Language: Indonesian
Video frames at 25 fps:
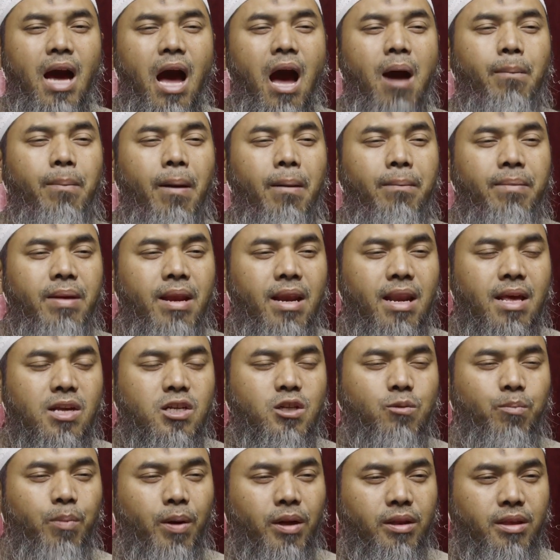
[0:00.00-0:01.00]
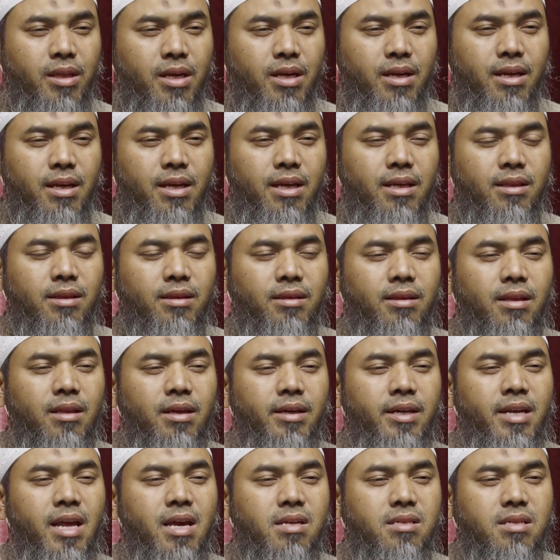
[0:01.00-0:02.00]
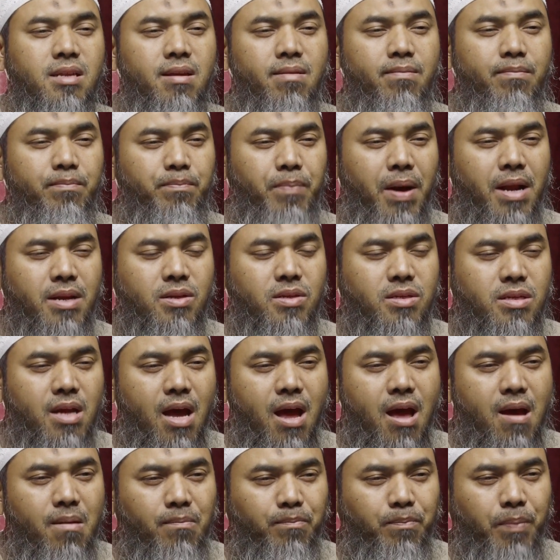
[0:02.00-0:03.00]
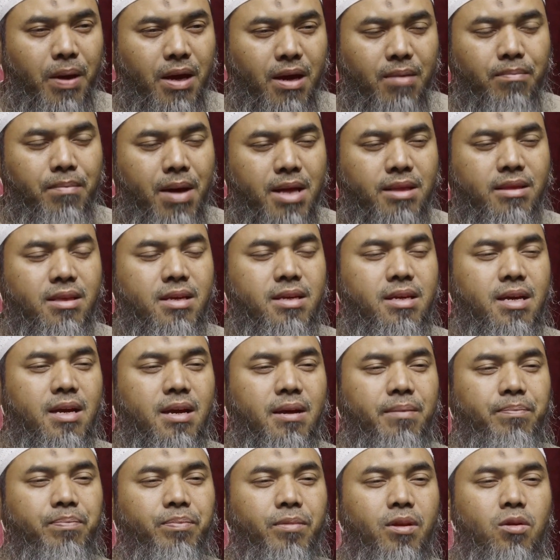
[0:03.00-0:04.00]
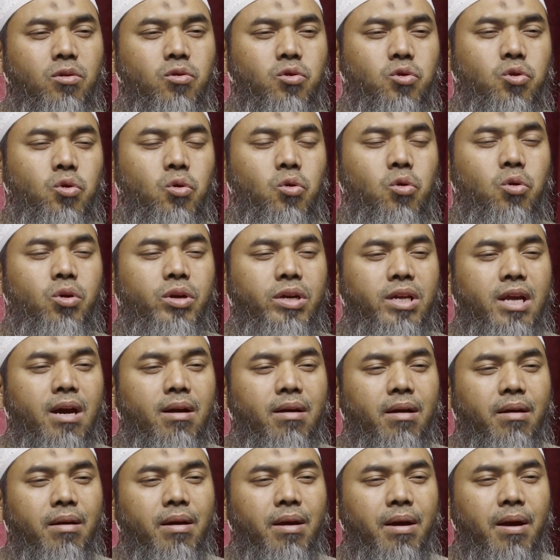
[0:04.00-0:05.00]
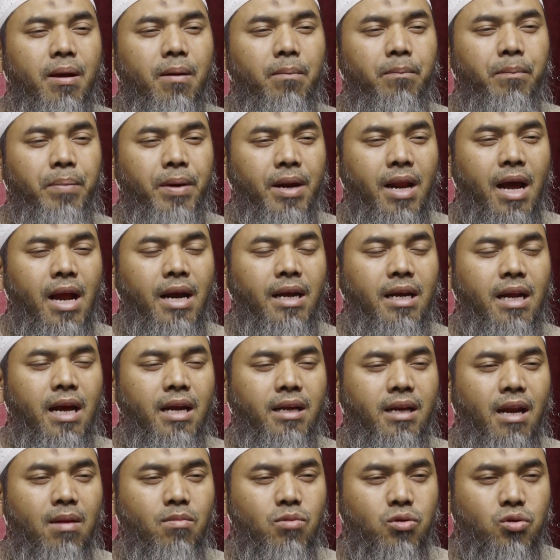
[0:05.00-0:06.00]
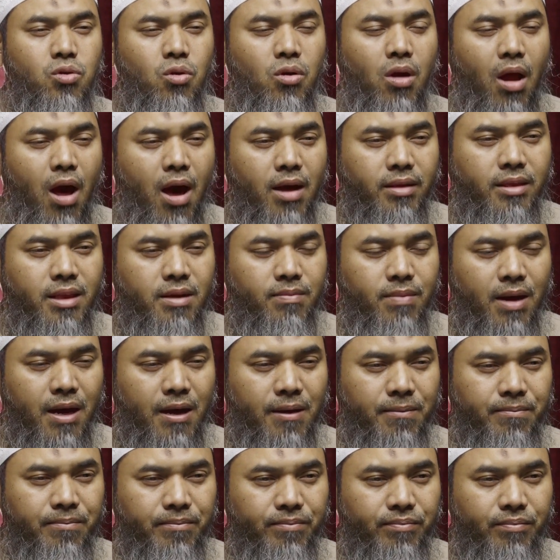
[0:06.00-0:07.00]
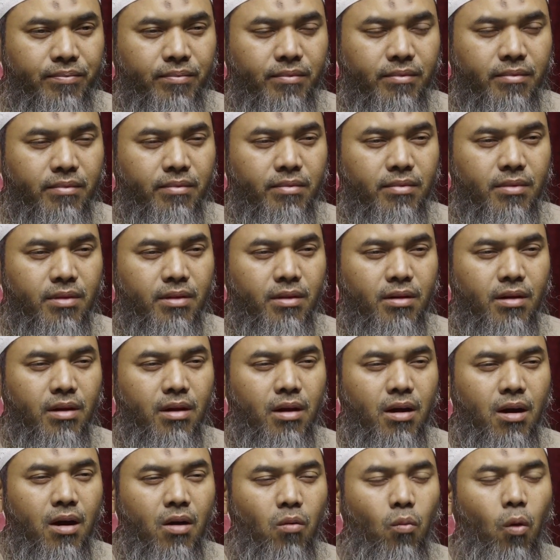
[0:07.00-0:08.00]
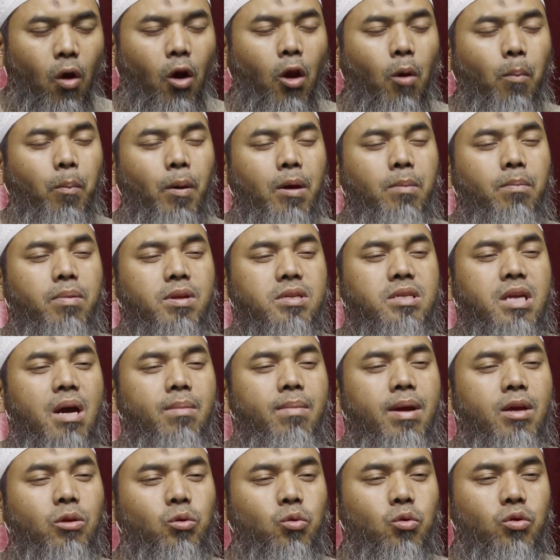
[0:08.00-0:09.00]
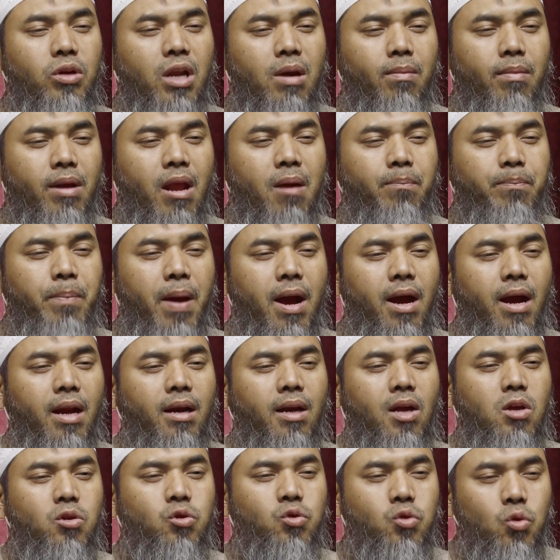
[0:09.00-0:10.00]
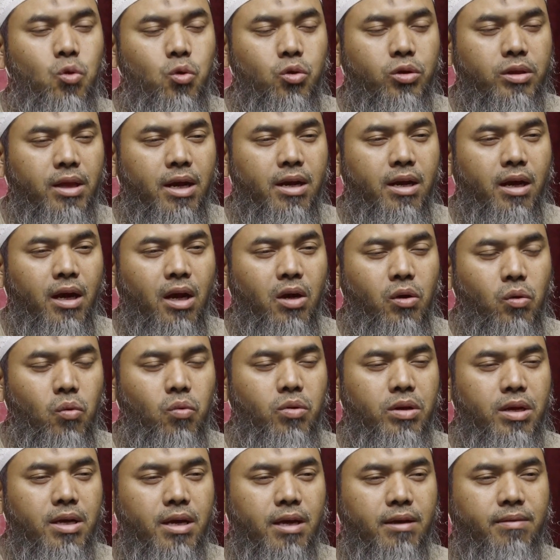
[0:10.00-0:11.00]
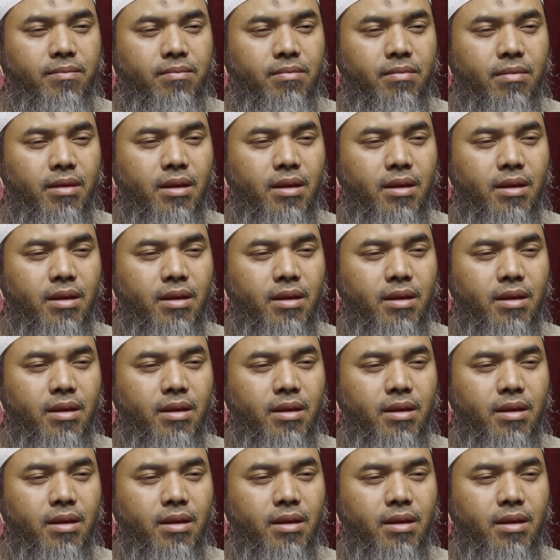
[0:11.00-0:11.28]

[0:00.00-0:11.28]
Apabila seperti ini dia simpan sampai matinya, sungguh dia berada dalam suul khatimah. Walaupun bersama itu dia menampakkan kesuhutan dengan dunia,